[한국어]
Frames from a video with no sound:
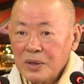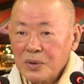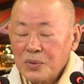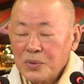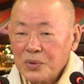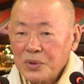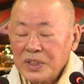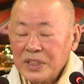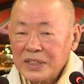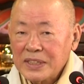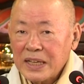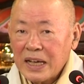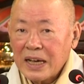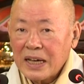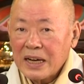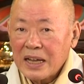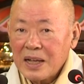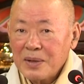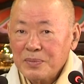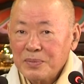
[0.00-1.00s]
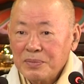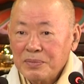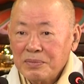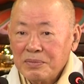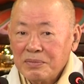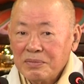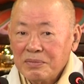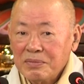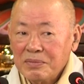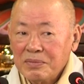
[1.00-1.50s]
우리
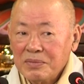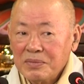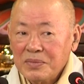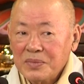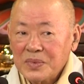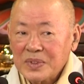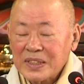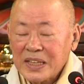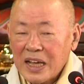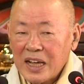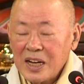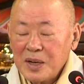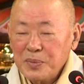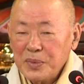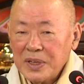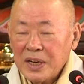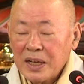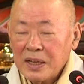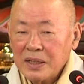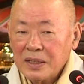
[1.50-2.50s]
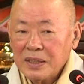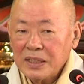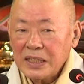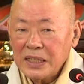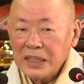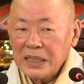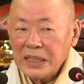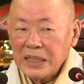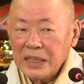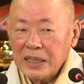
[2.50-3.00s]
사람 삶이라는
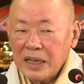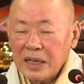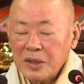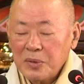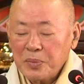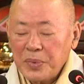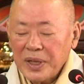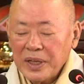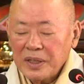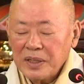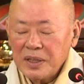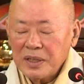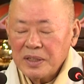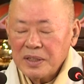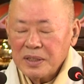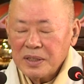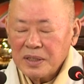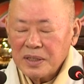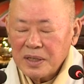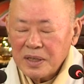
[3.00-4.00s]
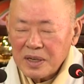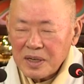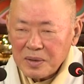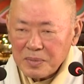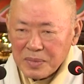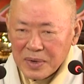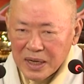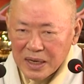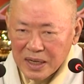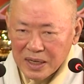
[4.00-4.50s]
이 인간 백년이
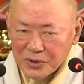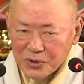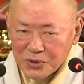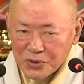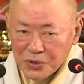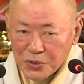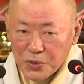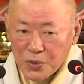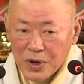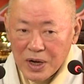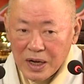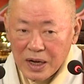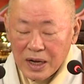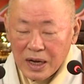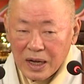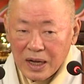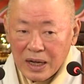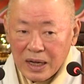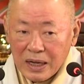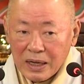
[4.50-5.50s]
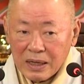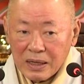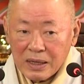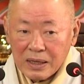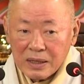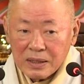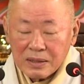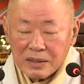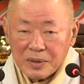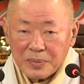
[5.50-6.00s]
얼마나 중요한가.
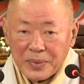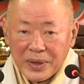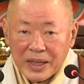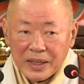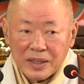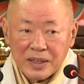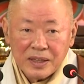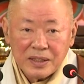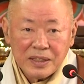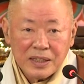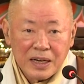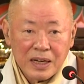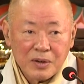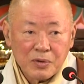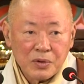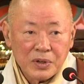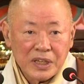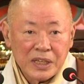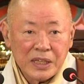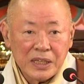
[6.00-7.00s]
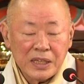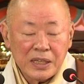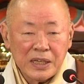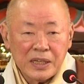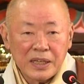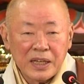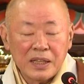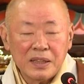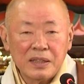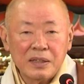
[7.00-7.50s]
그 백년이라고
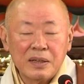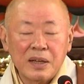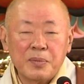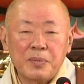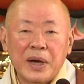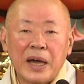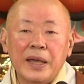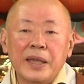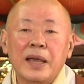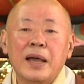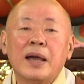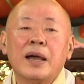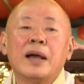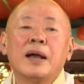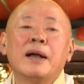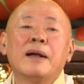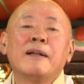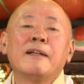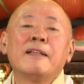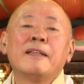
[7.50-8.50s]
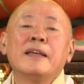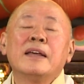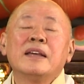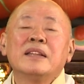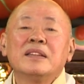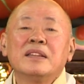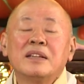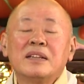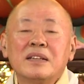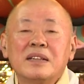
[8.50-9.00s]
길게 늘어봐야
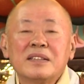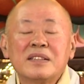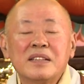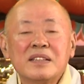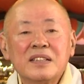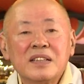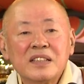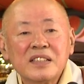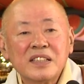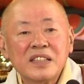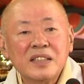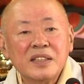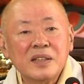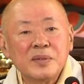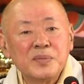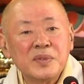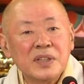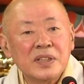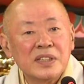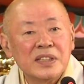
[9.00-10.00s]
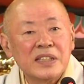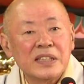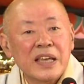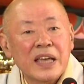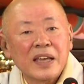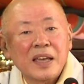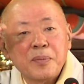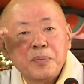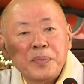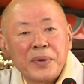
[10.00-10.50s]
늙어서 정신없는
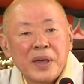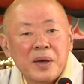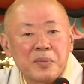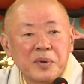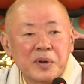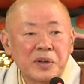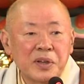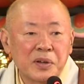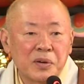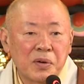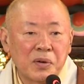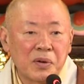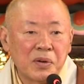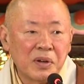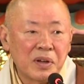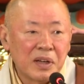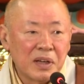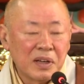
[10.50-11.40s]
세계 빼버리고